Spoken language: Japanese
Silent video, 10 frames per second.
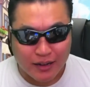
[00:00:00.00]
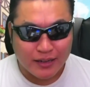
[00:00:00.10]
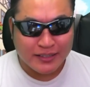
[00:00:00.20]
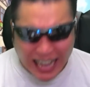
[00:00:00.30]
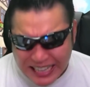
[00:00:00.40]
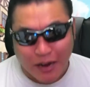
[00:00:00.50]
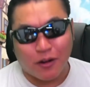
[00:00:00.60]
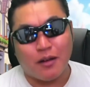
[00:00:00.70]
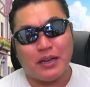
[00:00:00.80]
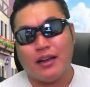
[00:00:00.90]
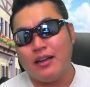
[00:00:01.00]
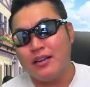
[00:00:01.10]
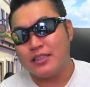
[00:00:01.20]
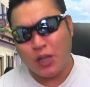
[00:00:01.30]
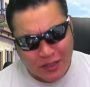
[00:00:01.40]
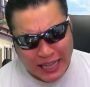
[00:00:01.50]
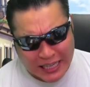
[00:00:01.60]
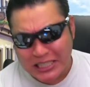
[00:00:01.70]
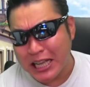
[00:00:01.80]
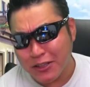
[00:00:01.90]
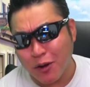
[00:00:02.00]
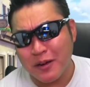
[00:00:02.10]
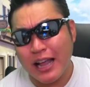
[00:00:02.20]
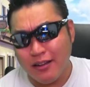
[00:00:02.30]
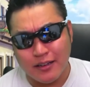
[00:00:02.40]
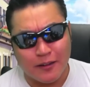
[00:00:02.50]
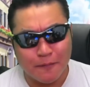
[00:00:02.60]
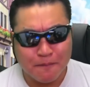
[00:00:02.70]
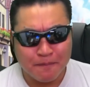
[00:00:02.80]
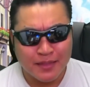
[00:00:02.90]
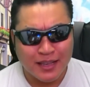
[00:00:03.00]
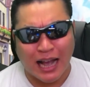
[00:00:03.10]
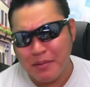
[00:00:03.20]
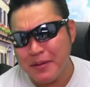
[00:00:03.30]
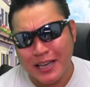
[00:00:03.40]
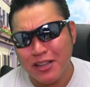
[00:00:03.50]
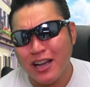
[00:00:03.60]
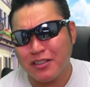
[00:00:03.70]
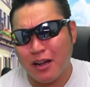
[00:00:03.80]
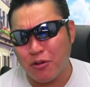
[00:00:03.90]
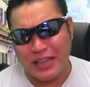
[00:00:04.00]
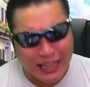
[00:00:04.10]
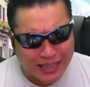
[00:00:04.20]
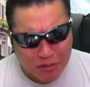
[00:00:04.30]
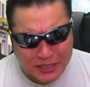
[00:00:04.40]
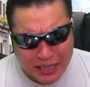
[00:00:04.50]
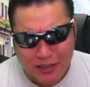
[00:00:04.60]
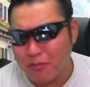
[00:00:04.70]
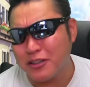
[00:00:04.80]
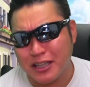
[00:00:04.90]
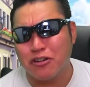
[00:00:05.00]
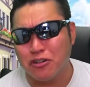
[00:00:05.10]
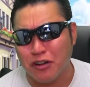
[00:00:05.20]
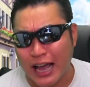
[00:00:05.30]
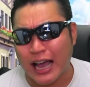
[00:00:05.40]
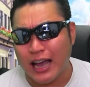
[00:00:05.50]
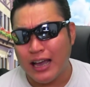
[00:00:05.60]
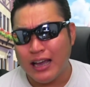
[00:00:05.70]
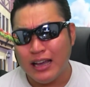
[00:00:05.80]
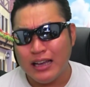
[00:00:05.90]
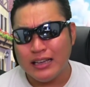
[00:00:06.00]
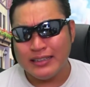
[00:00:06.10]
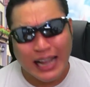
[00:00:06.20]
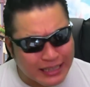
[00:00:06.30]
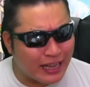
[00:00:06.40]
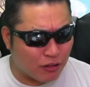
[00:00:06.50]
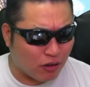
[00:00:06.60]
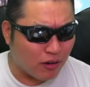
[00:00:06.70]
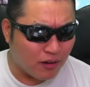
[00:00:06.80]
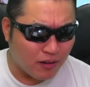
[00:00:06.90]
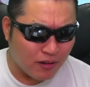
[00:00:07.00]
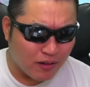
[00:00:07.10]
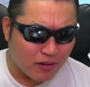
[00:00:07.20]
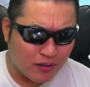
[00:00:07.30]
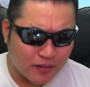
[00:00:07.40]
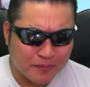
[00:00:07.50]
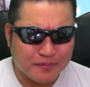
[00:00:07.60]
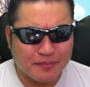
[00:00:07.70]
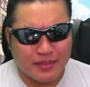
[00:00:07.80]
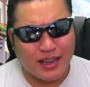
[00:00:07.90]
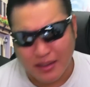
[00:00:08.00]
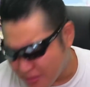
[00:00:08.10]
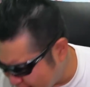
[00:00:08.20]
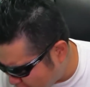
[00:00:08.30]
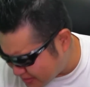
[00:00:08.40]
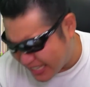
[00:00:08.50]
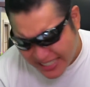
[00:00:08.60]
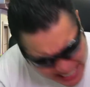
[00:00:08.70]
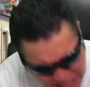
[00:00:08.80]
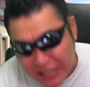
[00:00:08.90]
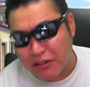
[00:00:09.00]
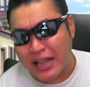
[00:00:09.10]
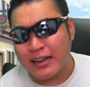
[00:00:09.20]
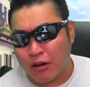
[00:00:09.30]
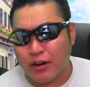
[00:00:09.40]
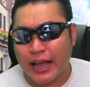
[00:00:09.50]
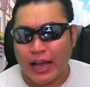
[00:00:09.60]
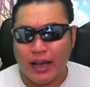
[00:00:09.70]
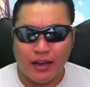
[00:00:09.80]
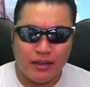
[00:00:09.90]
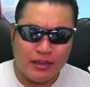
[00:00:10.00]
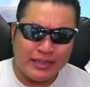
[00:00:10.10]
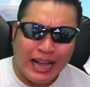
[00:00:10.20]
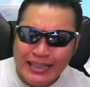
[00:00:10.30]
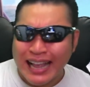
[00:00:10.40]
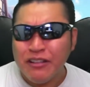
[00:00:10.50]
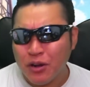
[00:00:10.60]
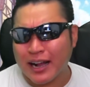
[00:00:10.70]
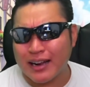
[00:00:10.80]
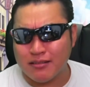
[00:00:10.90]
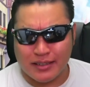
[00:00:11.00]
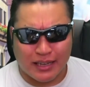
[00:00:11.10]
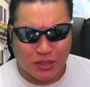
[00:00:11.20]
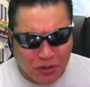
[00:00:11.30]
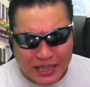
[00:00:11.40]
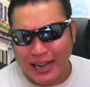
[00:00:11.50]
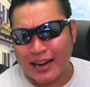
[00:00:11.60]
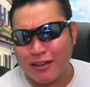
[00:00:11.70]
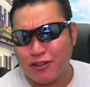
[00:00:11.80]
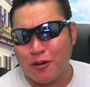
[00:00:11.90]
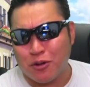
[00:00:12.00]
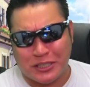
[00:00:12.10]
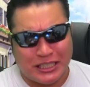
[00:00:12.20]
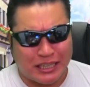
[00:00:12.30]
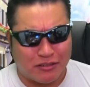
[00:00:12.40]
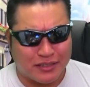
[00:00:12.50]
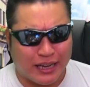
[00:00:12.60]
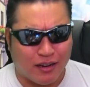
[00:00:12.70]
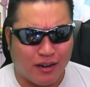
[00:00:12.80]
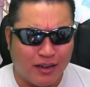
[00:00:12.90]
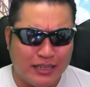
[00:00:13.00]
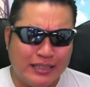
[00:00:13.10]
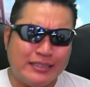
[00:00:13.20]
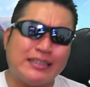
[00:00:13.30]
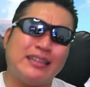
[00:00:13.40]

だわなんだこれお前そんな犠牲伴う神引きの後はもう何でもしていいと思ってる運営何なのこれ絶対あるだろなんかこれなんなんのからくりだよどんなからくりを用いてるんだよ